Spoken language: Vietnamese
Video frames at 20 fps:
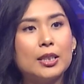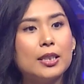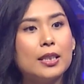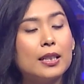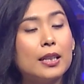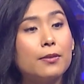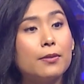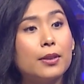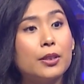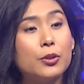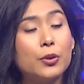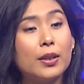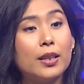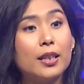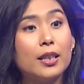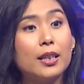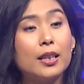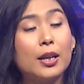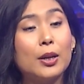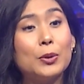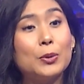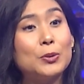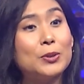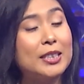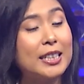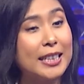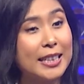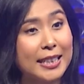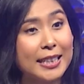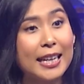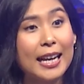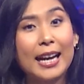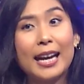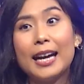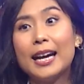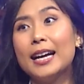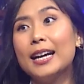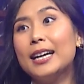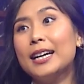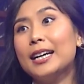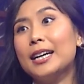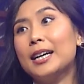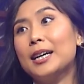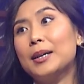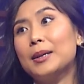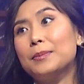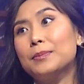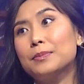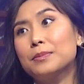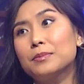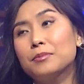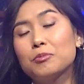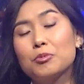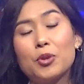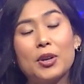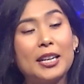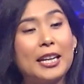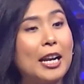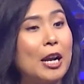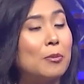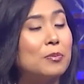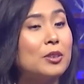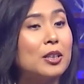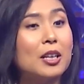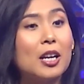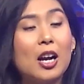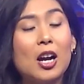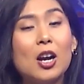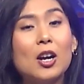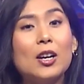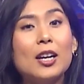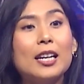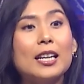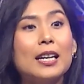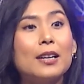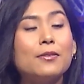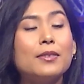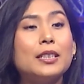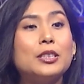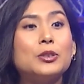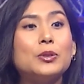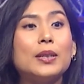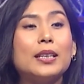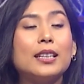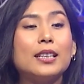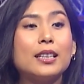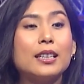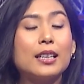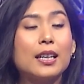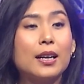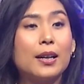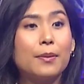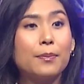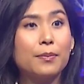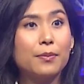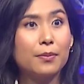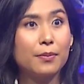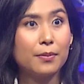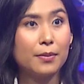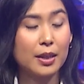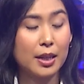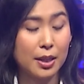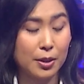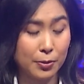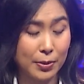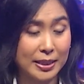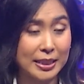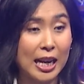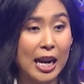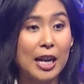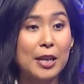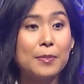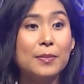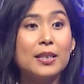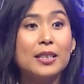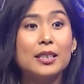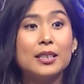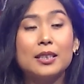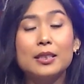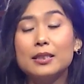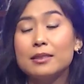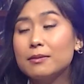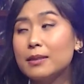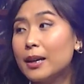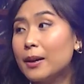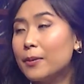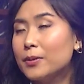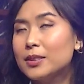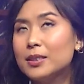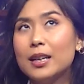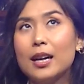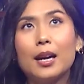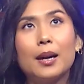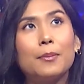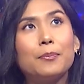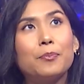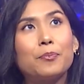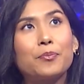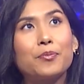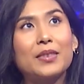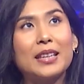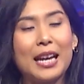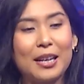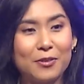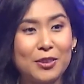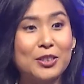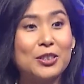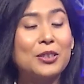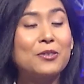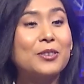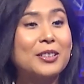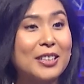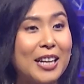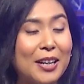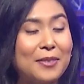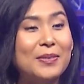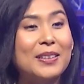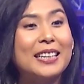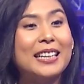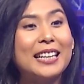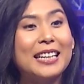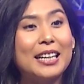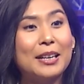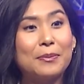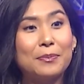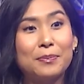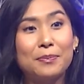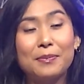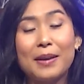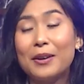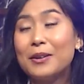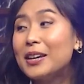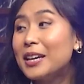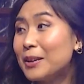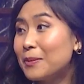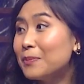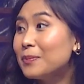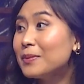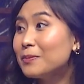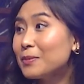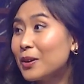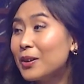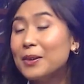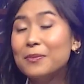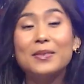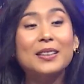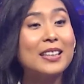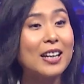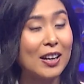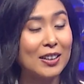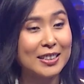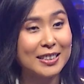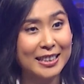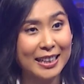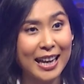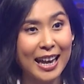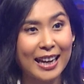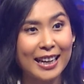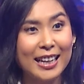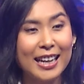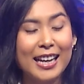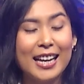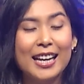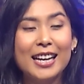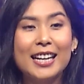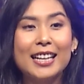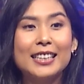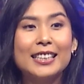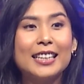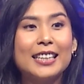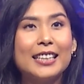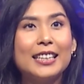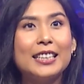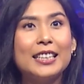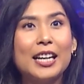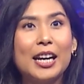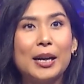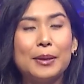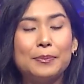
nhất là về chuyện hưu trí nè, quỹ đại học cho con, hay là về chuyện retirement, về chuyện retirement hay là bảo hiểm nhân thọ đi chẳng hạn. Thì